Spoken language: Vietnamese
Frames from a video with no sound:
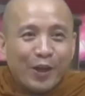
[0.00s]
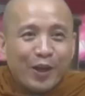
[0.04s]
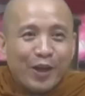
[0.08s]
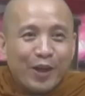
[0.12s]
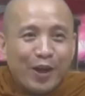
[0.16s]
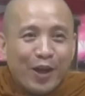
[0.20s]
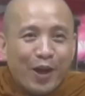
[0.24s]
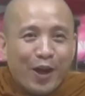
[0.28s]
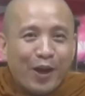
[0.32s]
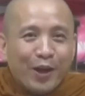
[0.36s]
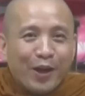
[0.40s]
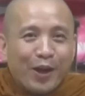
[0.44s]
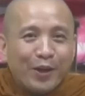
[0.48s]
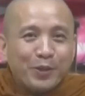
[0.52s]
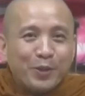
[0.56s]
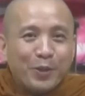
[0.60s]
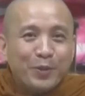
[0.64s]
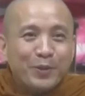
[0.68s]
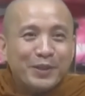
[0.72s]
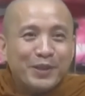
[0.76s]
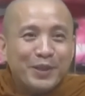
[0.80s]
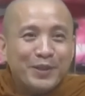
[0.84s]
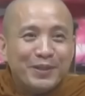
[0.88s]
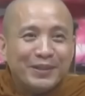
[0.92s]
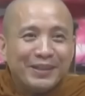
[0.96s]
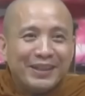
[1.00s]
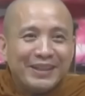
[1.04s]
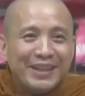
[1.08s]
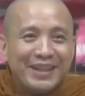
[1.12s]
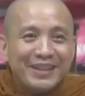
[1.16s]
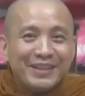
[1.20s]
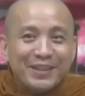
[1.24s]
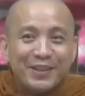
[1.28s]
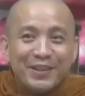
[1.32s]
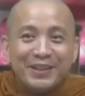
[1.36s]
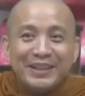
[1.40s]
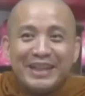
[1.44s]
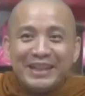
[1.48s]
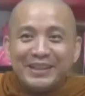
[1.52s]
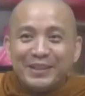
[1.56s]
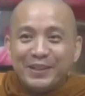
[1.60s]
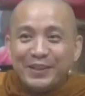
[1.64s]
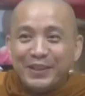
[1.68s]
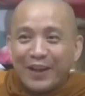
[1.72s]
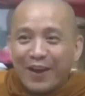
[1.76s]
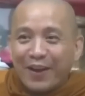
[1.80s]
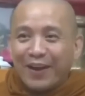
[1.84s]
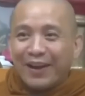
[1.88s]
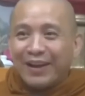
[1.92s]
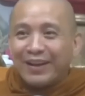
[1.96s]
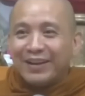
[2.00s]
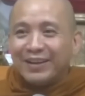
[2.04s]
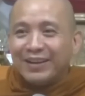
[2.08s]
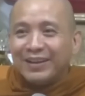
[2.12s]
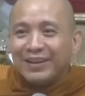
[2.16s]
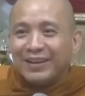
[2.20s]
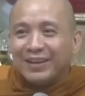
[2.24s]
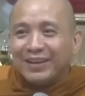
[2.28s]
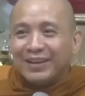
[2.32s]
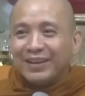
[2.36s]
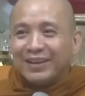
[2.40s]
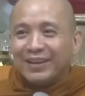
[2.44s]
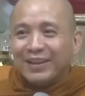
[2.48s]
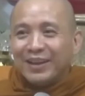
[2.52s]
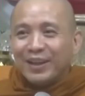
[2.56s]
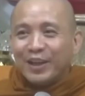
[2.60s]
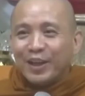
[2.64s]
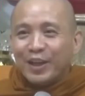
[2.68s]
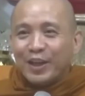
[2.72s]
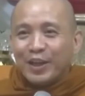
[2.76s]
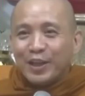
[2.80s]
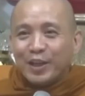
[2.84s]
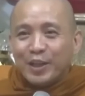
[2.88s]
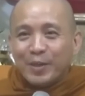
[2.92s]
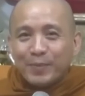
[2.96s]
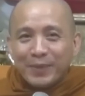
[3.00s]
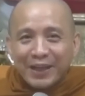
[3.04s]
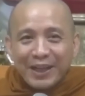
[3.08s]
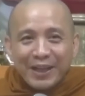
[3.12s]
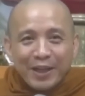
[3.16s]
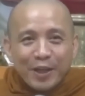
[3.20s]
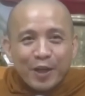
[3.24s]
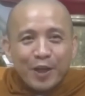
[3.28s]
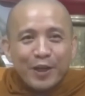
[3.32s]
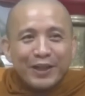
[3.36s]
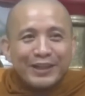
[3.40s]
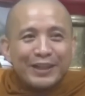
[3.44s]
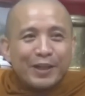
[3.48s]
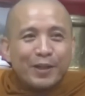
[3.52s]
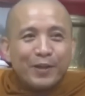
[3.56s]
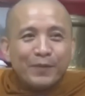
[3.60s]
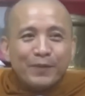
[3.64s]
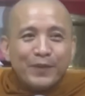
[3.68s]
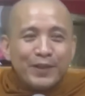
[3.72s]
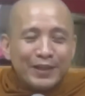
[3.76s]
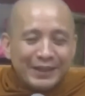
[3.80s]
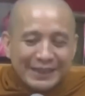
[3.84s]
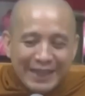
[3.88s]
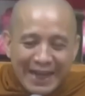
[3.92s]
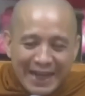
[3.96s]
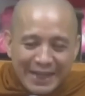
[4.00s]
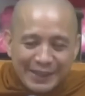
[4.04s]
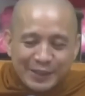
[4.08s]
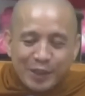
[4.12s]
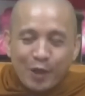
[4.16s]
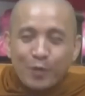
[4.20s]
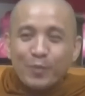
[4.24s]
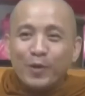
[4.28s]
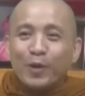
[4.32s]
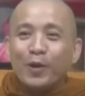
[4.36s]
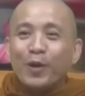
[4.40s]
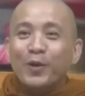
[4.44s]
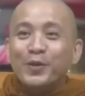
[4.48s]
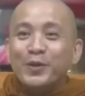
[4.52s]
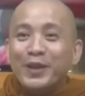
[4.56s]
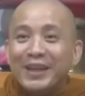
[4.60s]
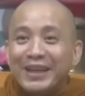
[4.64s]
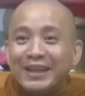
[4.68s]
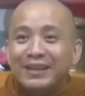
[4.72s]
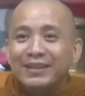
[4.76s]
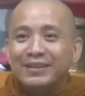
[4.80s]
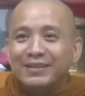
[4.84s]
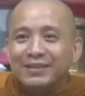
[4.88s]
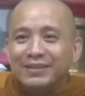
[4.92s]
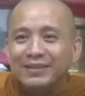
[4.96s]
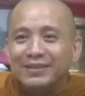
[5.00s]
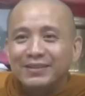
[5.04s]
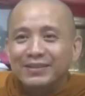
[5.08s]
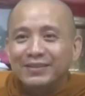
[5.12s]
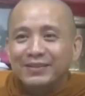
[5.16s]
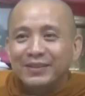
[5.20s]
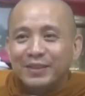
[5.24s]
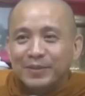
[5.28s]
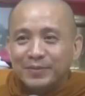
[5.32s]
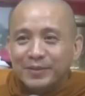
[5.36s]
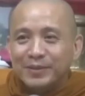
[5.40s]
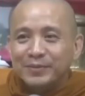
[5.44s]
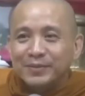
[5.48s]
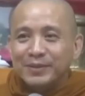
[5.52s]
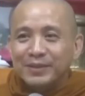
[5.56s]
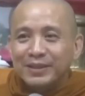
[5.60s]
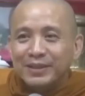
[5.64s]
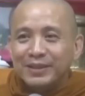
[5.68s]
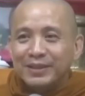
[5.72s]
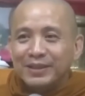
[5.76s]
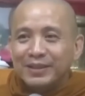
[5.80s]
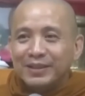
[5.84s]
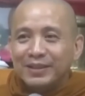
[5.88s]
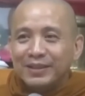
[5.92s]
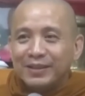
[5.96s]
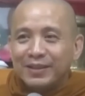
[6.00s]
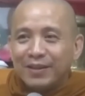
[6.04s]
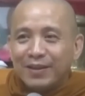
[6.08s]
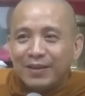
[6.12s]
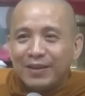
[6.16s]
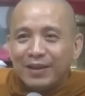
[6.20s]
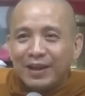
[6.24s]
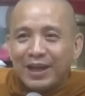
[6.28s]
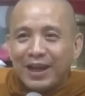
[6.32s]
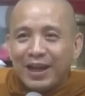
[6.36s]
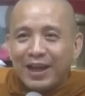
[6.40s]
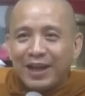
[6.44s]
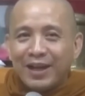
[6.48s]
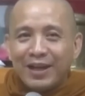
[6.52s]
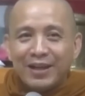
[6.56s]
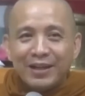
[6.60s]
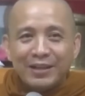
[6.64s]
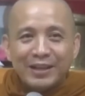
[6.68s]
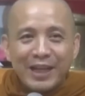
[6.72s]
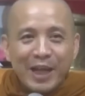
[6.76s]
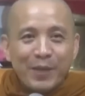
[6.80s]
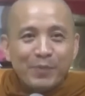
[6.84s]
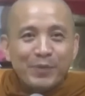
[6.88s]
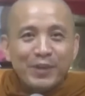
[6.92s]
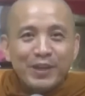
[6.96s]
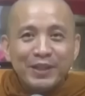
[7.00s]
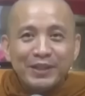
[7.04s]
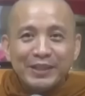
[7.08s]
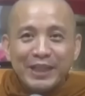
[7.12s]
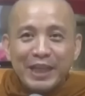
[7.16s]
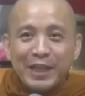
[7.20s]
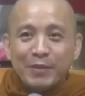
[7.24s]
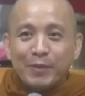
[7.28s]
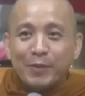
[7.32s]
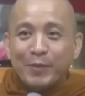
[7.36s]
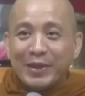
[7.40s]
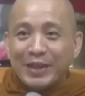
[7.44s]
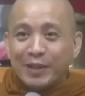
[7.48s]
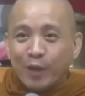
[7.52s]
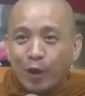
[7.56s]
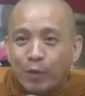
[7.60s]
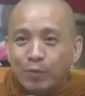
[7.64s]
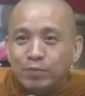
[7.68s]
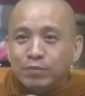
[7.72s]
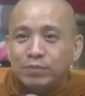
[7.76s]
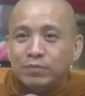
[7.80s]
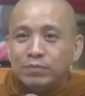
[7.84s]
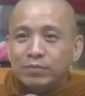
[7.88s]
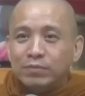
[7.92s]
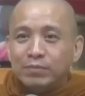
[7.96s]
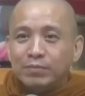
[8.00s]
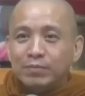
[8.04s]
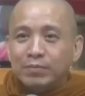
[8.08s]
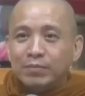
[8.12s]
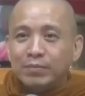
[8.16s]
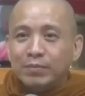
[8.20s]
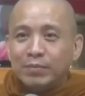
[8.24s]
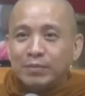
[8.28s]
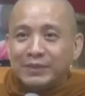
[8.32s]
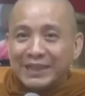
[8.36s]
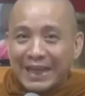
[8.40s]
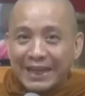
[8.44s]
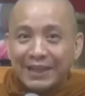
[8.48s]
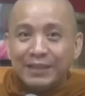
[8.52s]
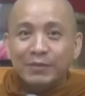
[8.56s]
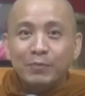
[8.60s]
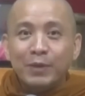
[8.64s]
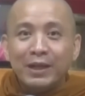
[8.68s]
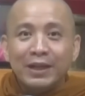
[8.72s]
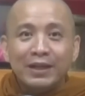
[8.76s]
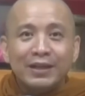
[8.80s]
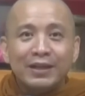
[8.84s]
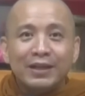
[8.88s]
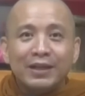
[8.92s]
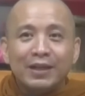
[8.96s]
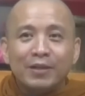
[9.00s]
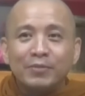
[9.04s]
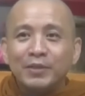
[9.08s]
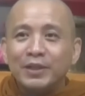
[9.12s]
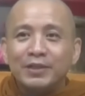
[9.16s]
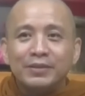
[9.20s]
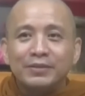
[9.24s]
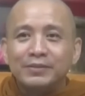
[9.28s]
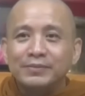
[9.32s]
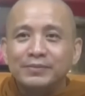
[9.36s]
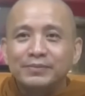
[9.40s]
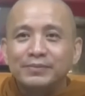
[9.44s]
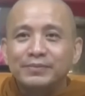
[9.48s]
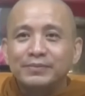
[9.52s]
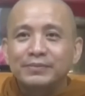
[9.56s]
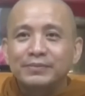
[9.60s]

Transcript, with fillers: họ họ, họ chủ trương này đi sửa này sửa nọ nhưng mà cái người ta có phước thà xấu mà có duyên đúng không còn hơn đẹp như tiên mà bị khùng chảnh quá không được